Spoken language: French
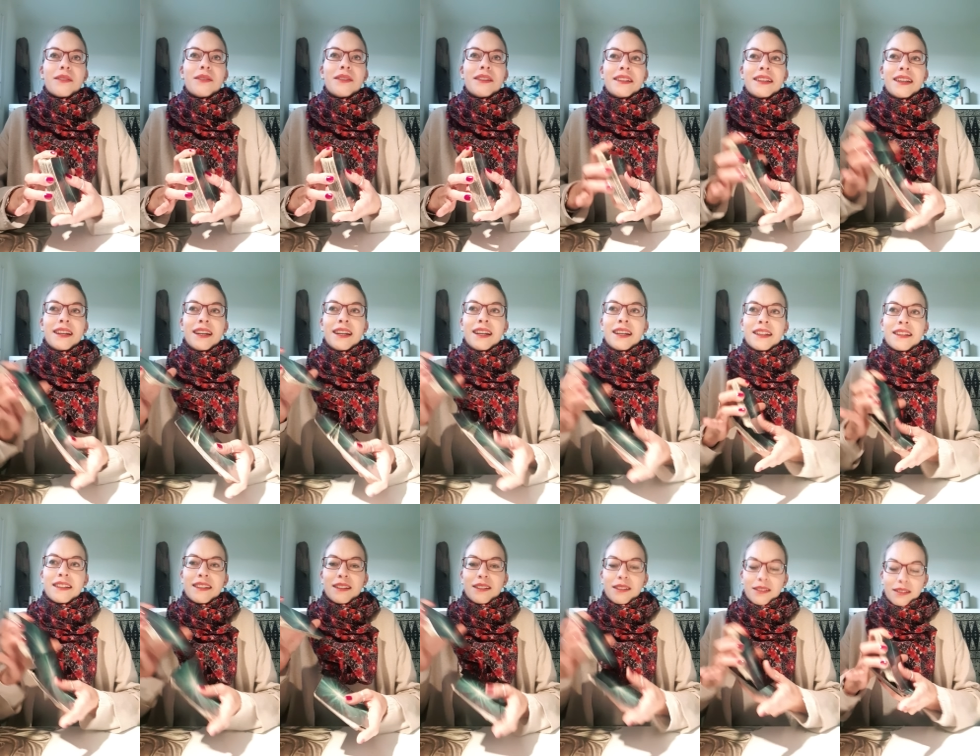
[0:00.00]
Ok,
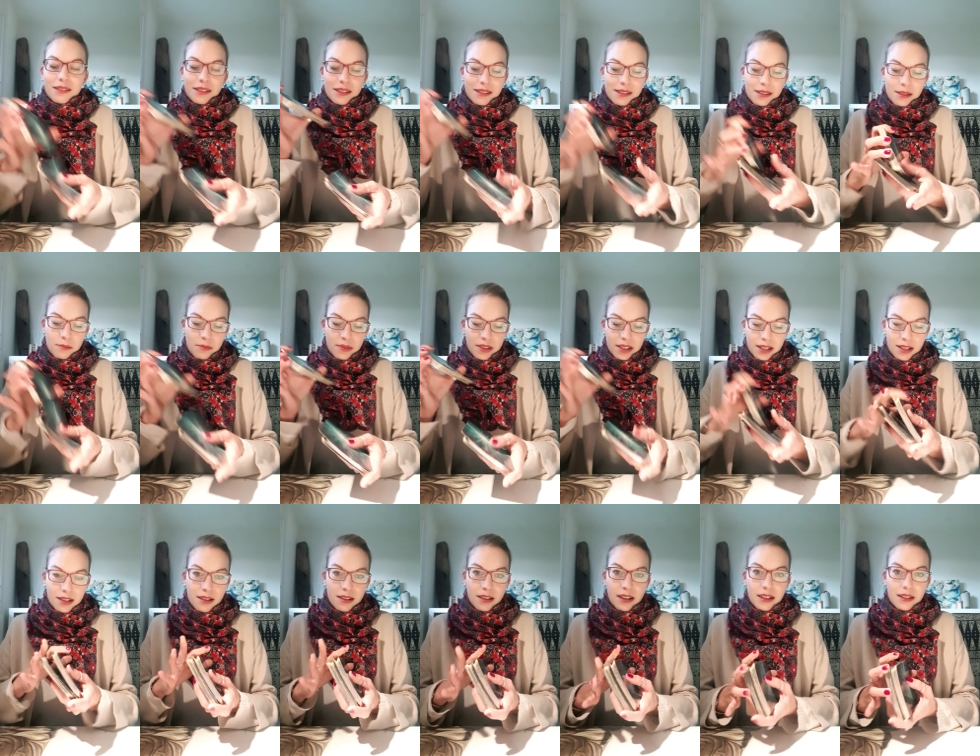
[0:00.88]
c'est
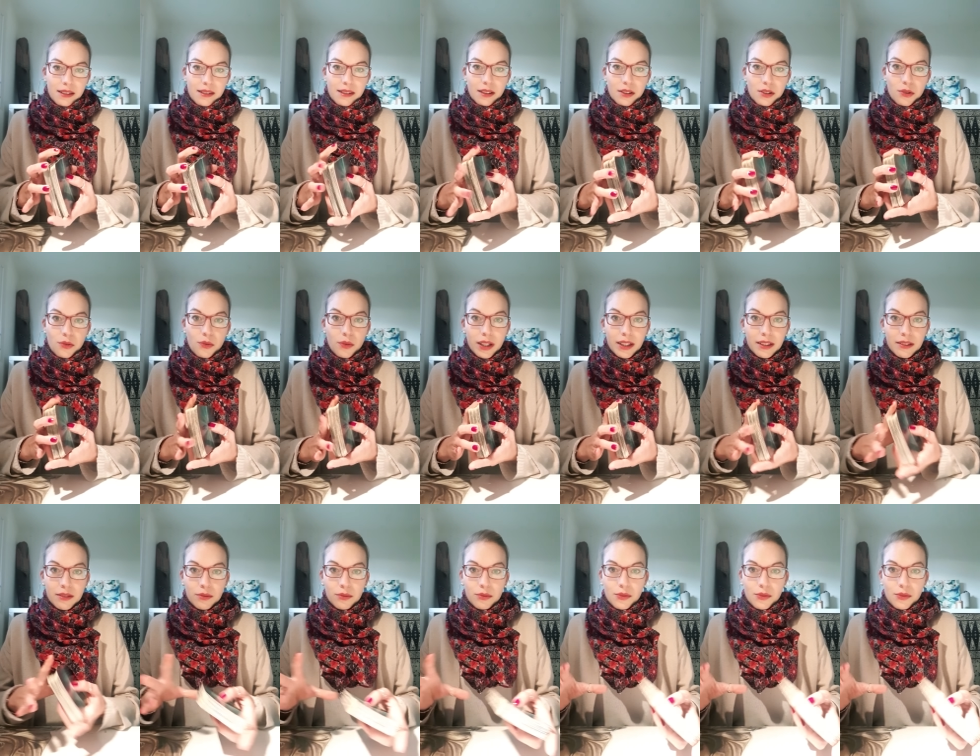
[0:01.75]
bien et c'est chouette